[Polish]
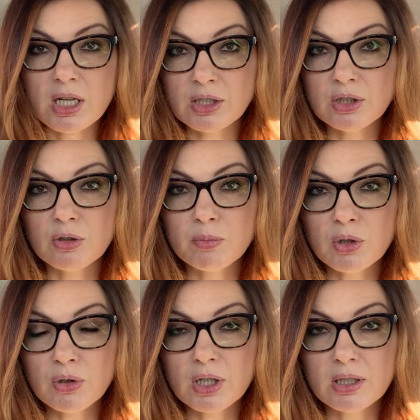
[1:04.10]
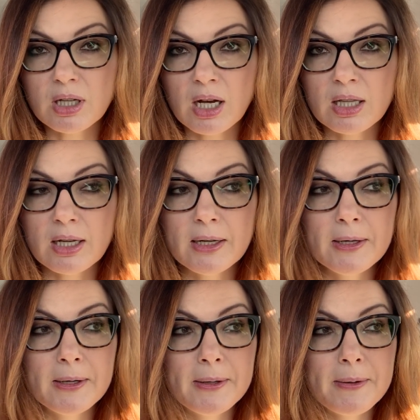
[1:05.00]
Na razie to projekt, ale,
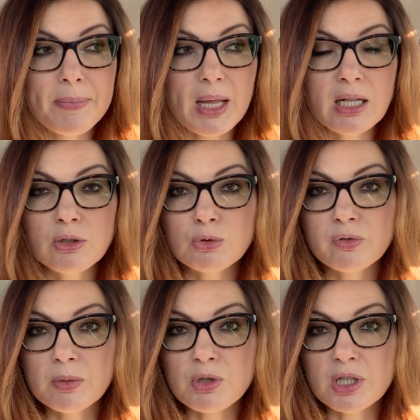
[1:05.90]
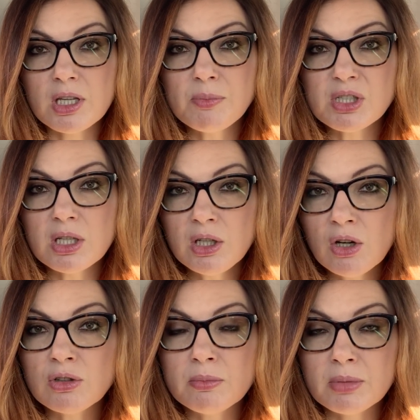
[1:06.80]
ale już wiemy, że kiepski
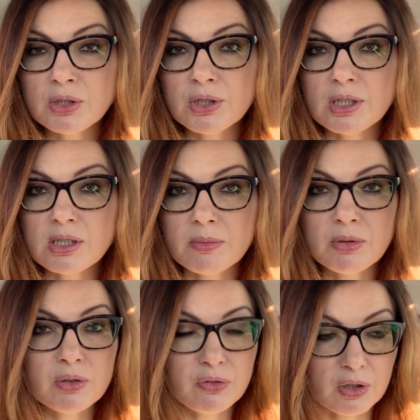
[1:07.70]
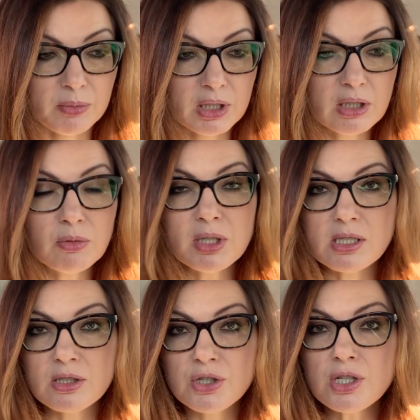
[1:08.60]
i o tym będzie następny filmik.
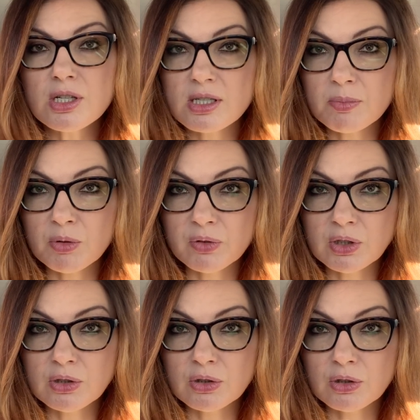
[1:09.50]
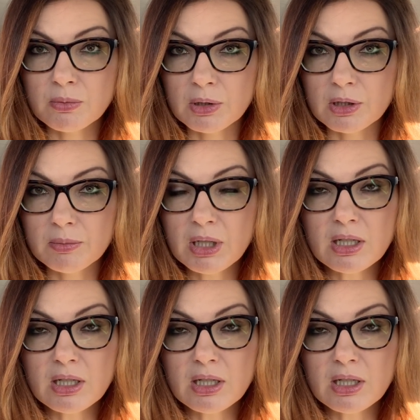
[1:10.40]
Natomiast dziś chcę powiedzieć o czym innym.